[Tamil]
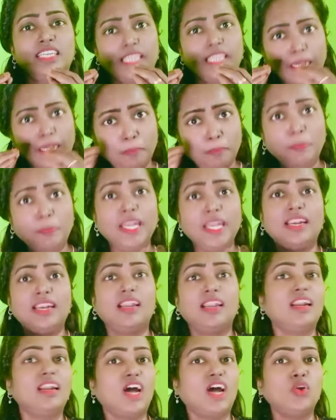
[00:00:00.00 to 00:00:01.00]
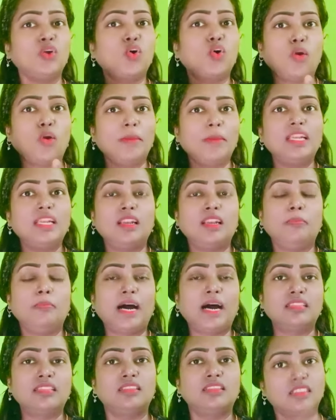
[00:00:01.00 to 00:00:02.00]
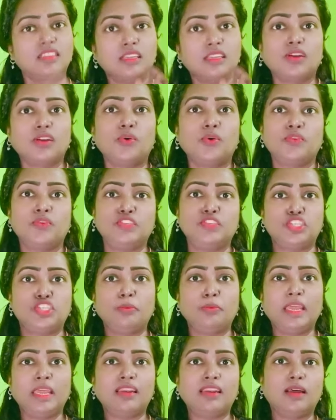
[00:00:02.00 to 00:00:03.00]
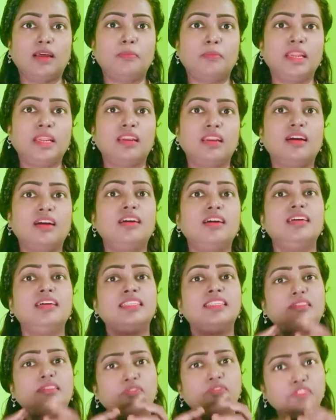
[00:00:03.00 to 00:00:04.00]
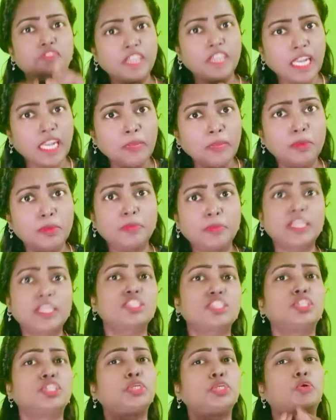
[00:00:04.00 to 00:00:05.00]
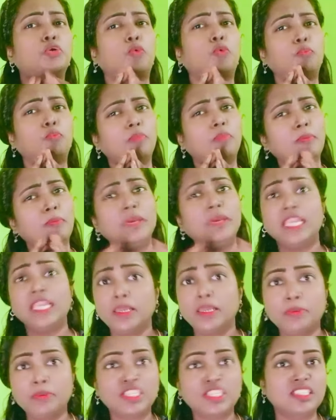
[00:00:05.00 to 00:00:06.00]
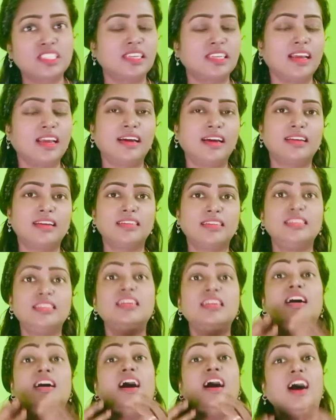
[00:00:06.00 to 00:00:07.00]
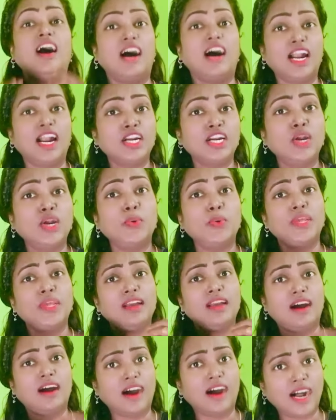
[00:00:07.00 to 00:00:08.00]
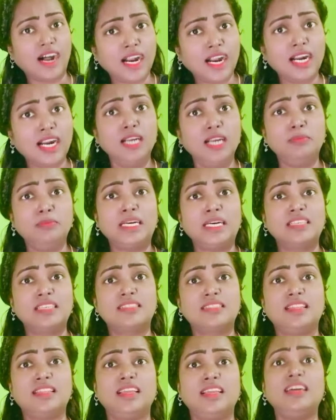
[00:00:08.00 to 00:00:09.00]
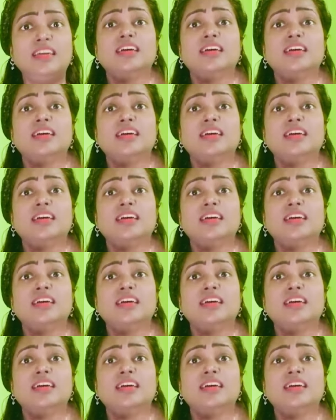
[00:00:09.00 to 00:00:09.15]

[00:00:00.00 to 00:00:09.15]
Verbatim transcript: ரிப்பீட்டடாக நானும் கொமெண்ட்டில் பார்த்துட்டு இருக்கிற ஒரு விஷயம் என்ன அப்படின்னா இந்த விரைப்பு பிரச்சனை ரொம்ப பெரிய பிரச்சனையாக இருக்குது ஆண்களுடைய ஆள் மனசில்